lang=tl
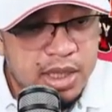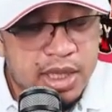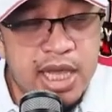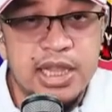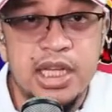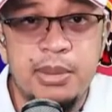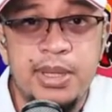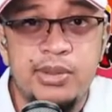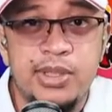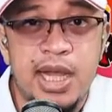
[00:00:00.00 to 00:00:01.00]
Kita
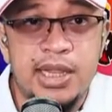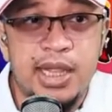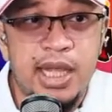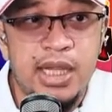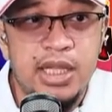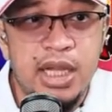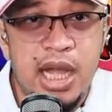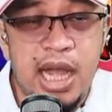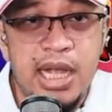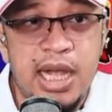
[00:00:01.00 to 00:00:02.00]
naman ho natin
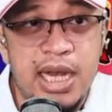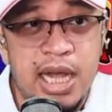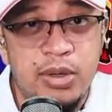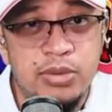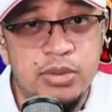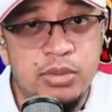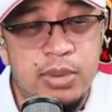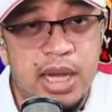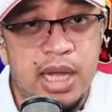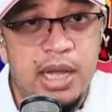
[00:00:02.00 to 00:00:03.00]
ang galaw ng
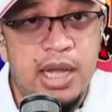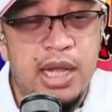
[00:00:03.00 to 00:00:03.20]
mga